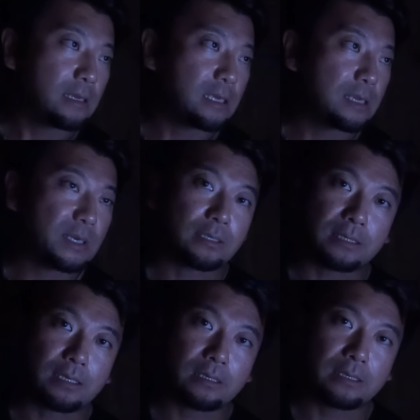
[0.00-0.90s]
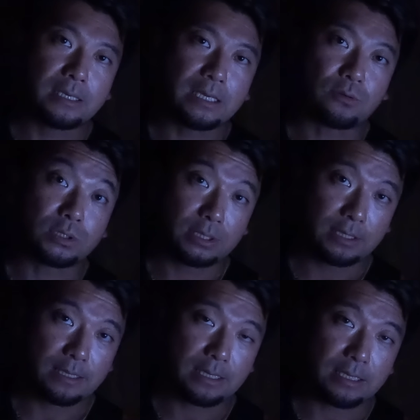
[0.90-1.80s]
えまたね、えこち
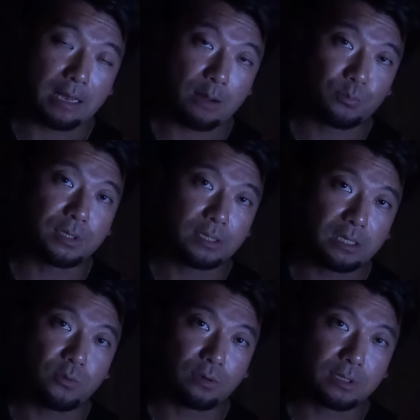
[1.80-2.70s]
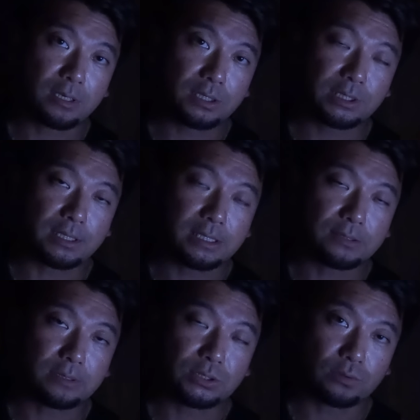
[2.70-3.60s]
らでアップできるものに関しては映
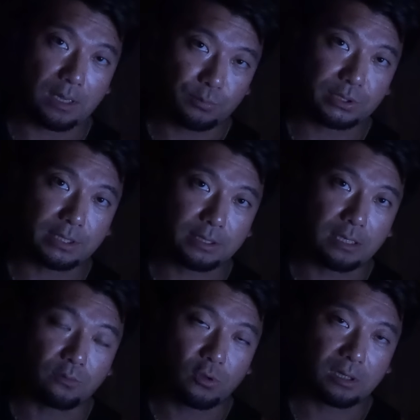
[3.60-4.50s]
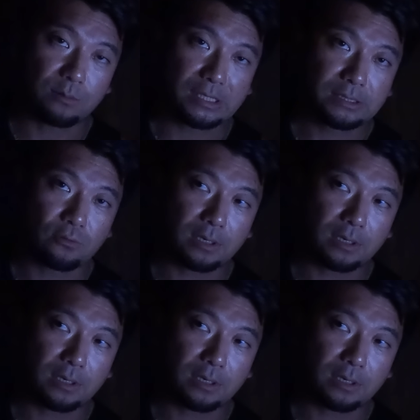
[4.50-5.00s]
像でちょっとアップしていきたいと思ってます。